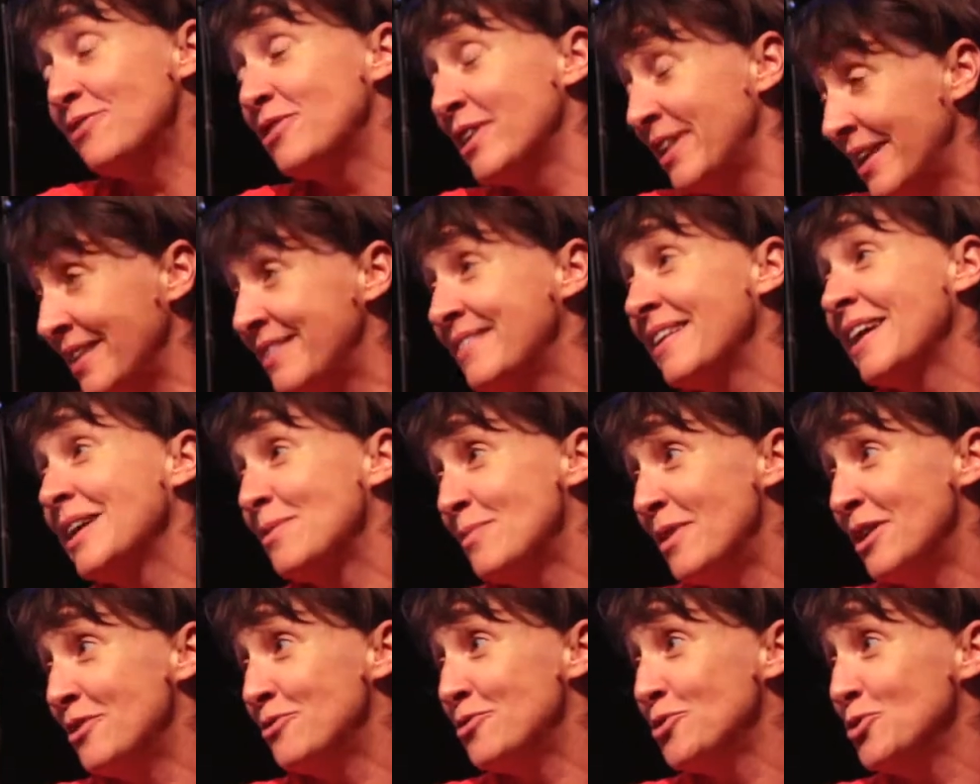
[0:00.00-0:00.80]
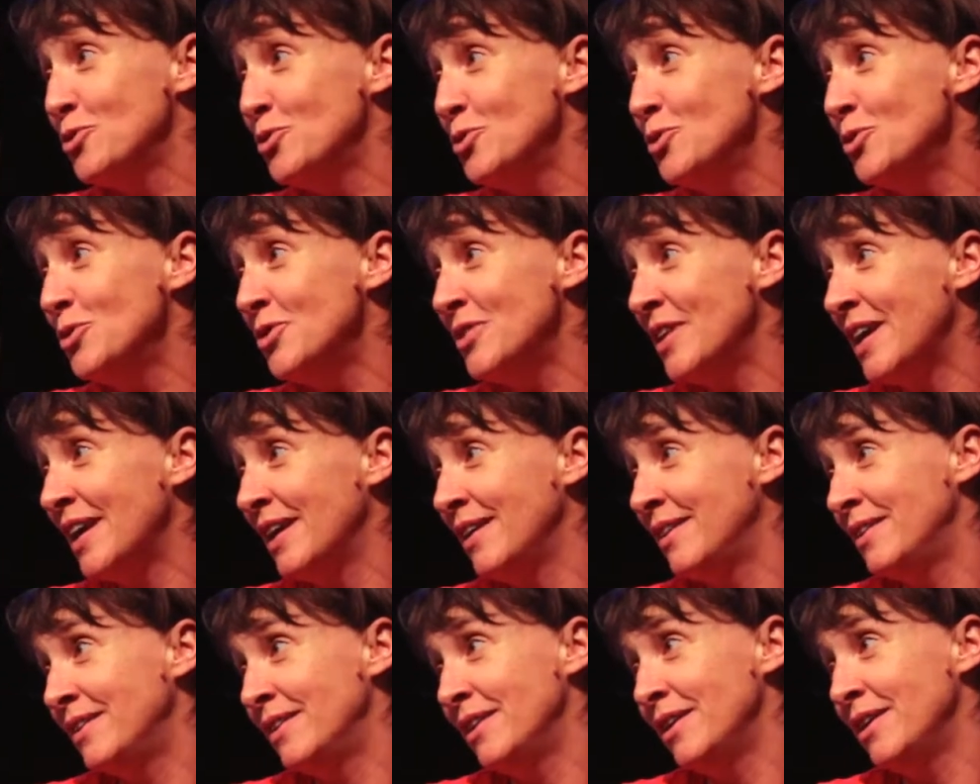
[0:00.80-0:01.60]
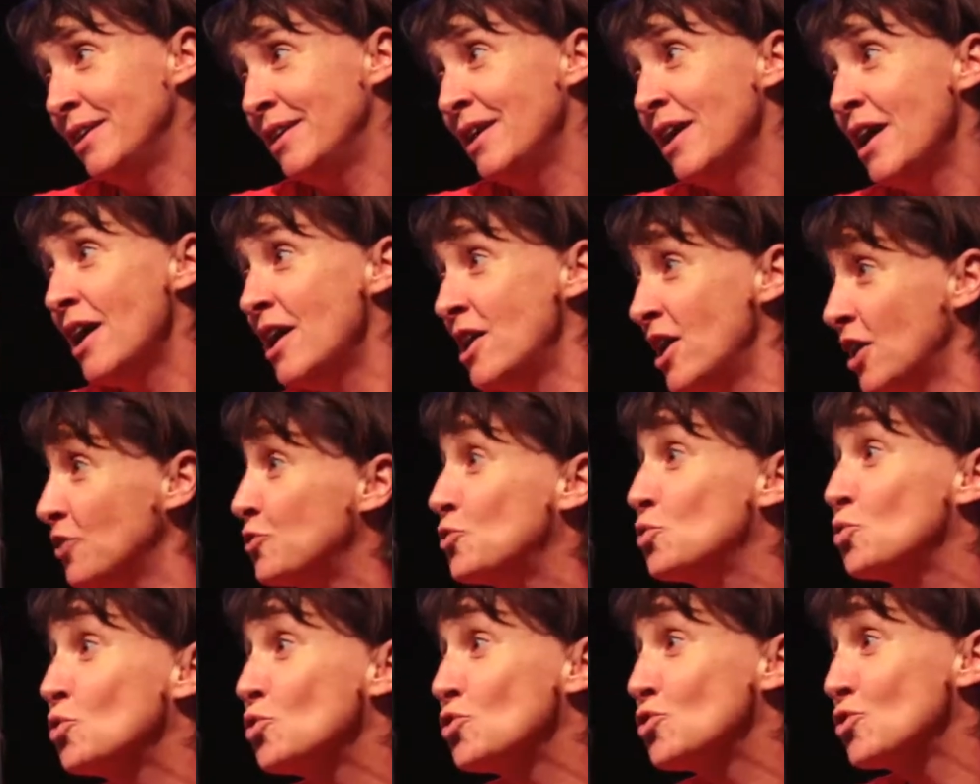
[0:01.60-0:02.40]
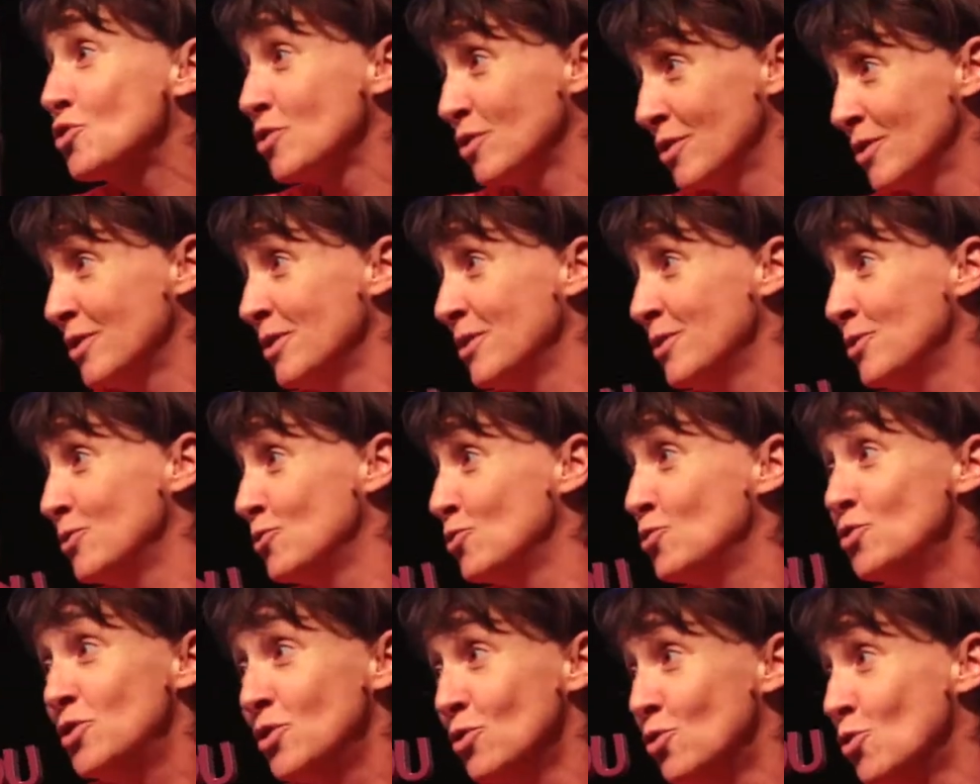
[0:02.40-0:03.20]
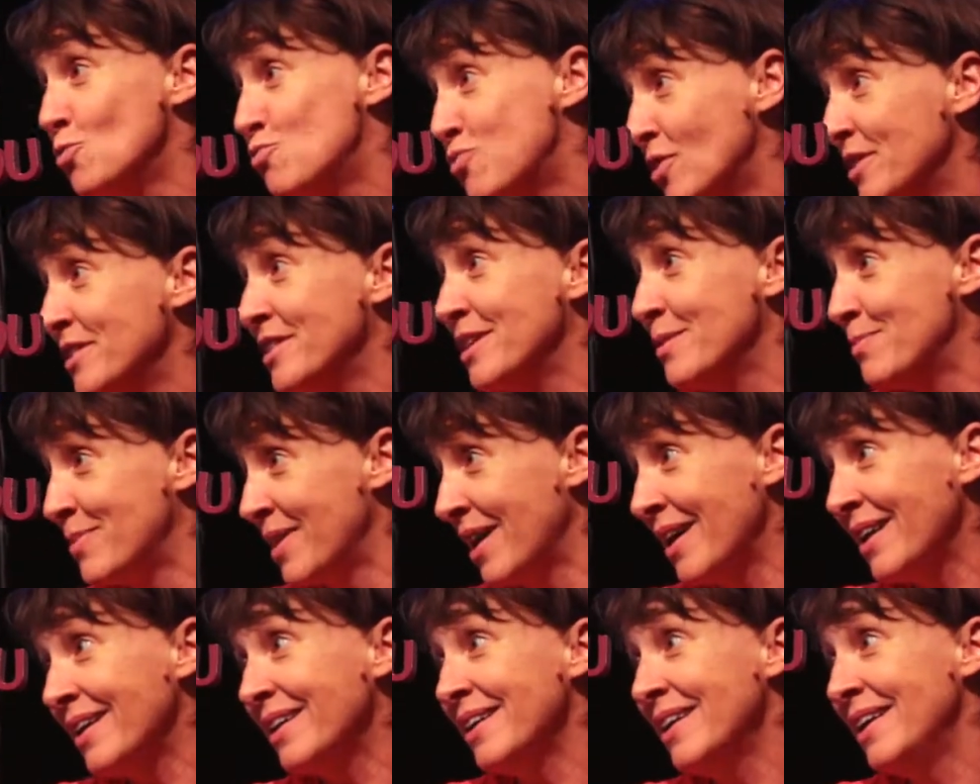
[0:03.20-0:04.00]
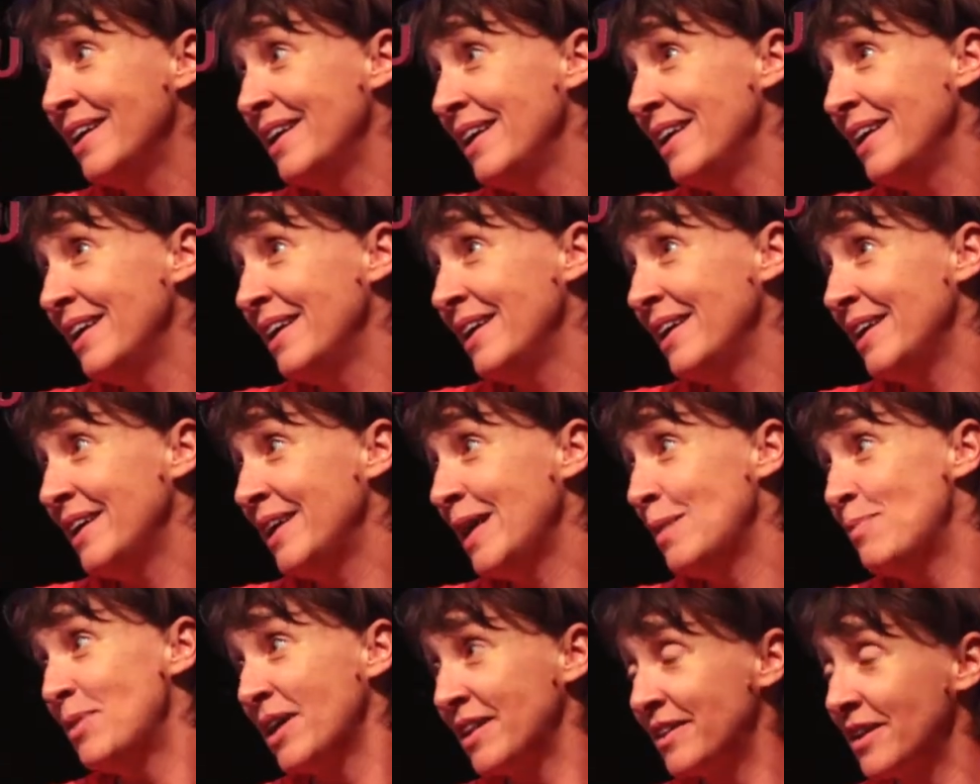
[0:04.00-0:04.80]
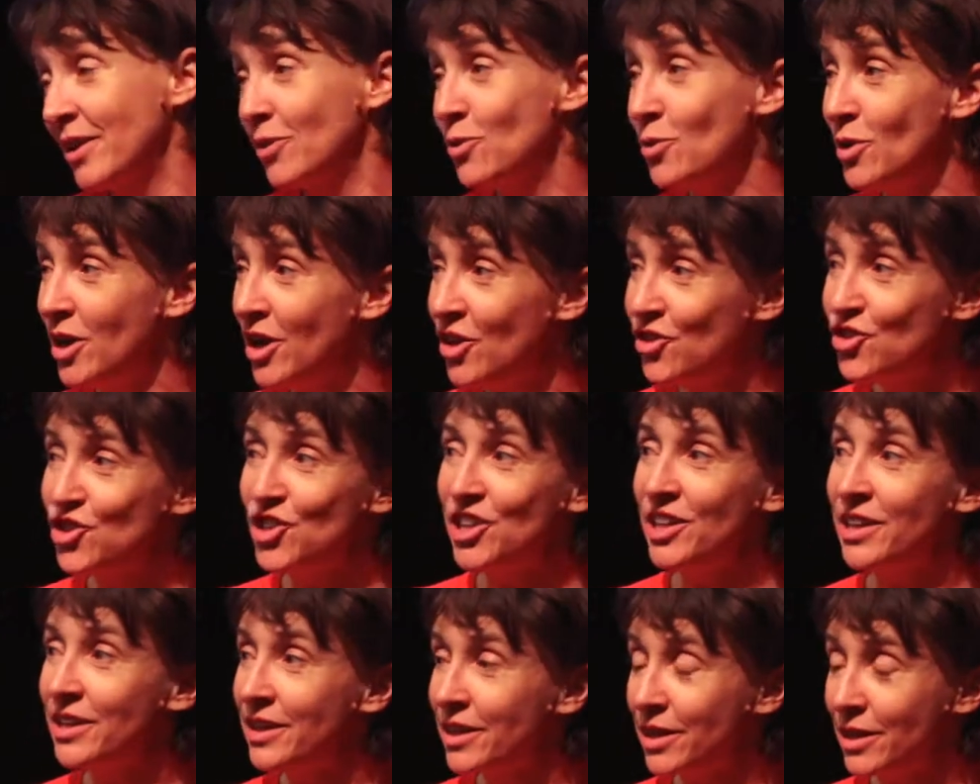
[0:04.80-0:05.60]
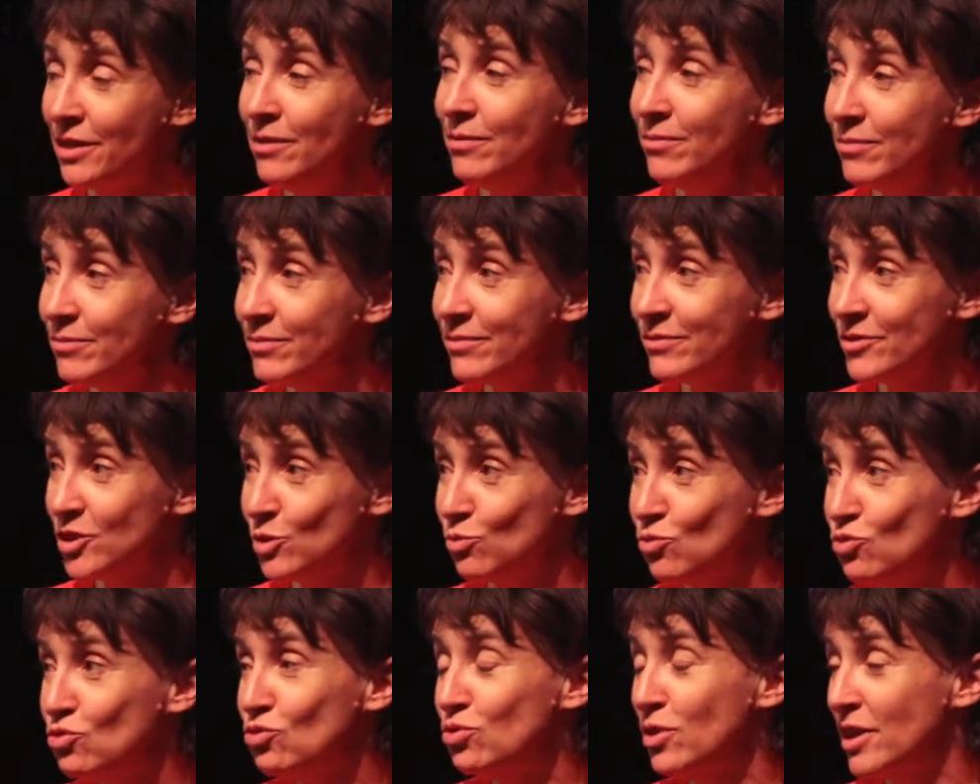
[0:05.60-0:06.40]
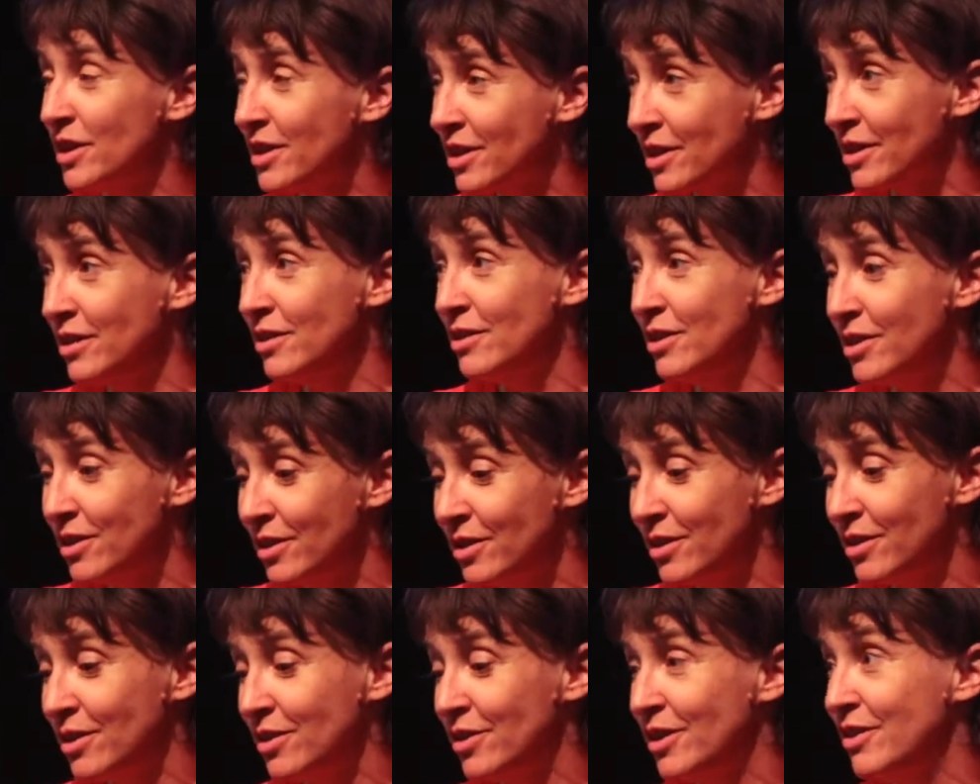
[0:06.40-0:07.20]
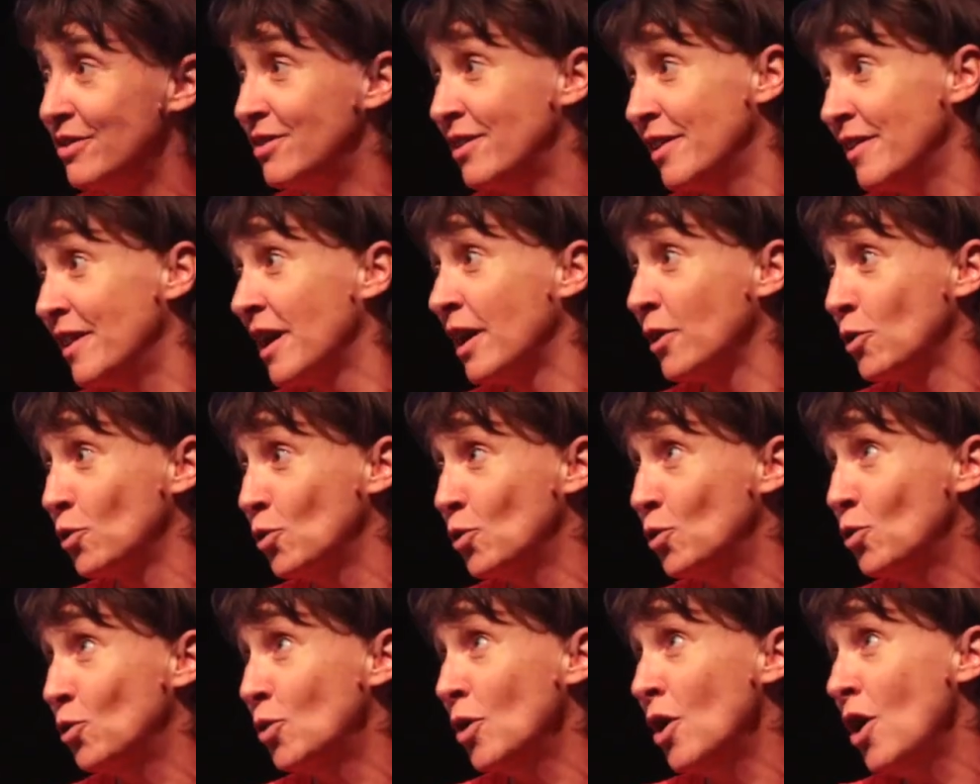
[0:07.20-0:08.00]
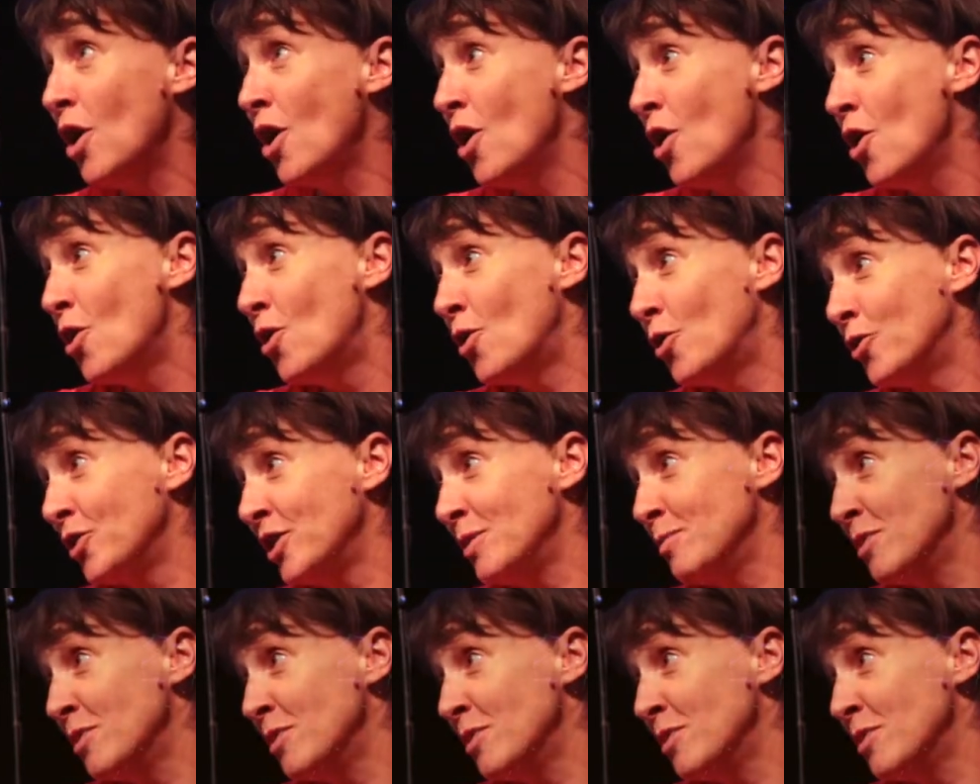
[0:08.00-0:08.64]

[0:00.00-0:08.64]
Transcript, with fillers: enfin les cinq mal foutus, ça a été la source, le point de départ. Et à partir de là, j'ai écrit, j'ai beaucoup écrit des, scénarios en